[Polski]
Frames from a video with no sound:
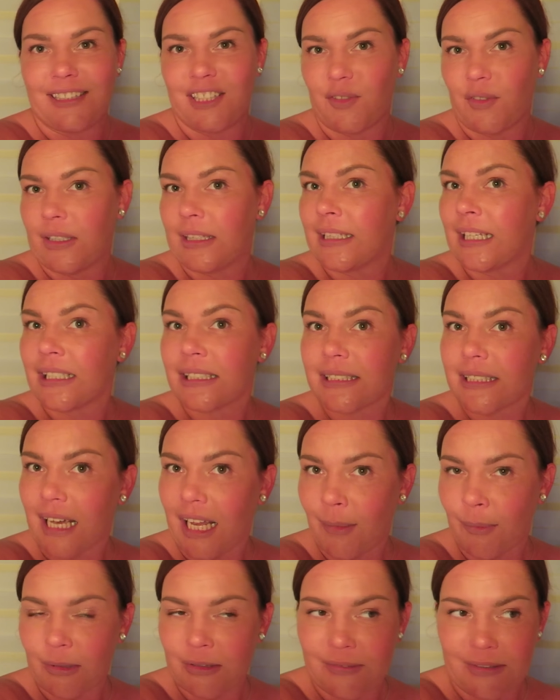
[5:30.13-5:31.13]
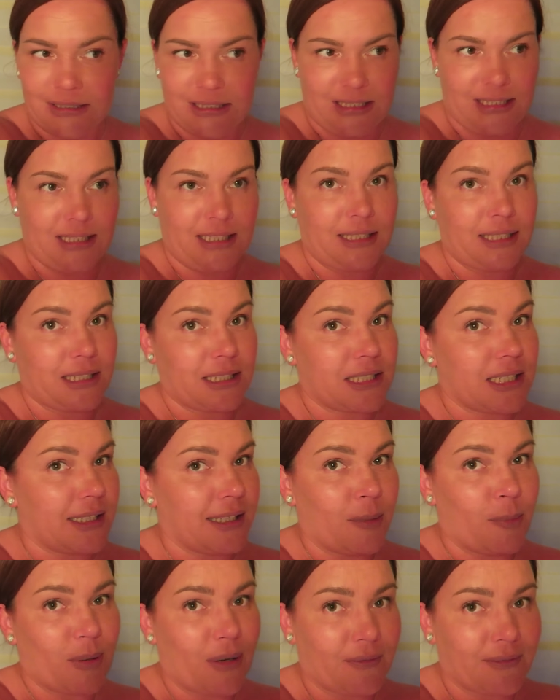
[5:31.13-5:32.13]
19 e, albo 20, także
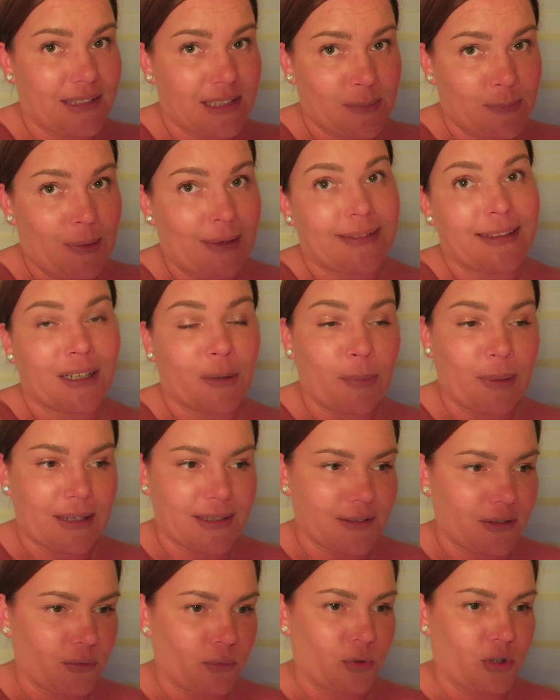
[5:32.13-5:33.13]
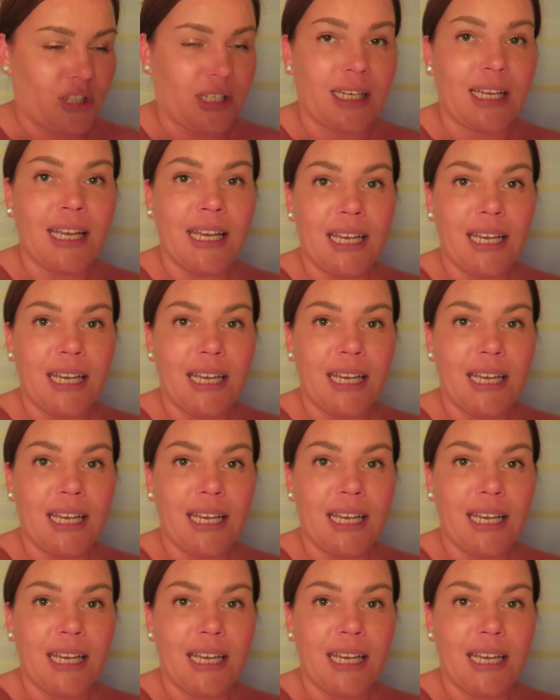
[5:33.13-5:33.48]
naprawdę spadek bardzo duży.